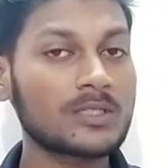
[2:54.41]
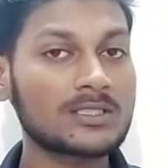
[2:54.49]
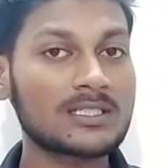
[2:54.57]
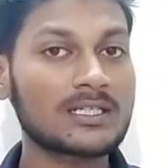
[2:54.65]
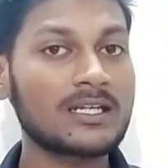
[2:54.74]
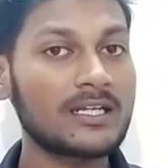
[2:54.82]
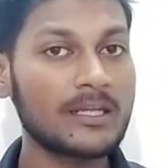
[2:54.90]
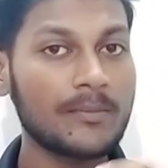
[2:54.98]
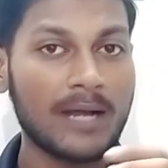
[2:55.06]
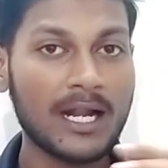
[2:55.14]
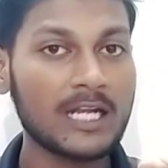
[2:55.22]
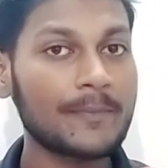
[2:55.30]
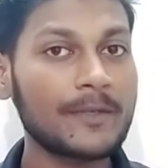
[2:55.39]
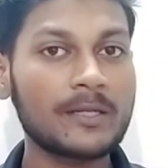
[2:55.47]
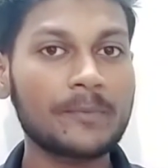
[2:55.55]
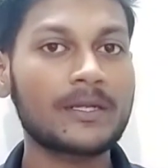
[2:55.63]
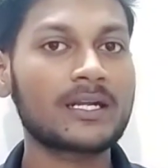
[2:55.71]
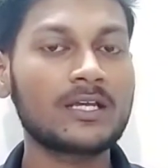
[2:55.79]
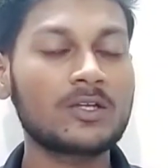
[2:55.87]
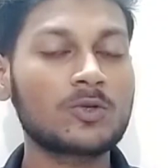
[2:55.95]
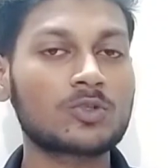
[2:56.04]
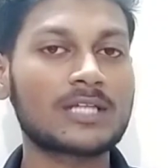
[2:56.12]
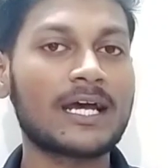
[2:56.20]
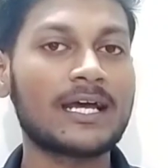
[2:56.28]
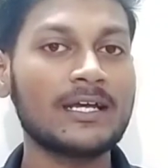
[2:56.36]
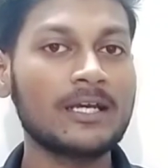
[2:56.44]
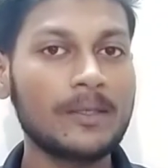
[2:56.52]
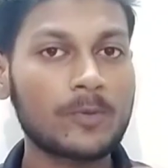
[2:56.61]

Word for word: बेसिकली डिमांड पे डिपेंड नहीं होता है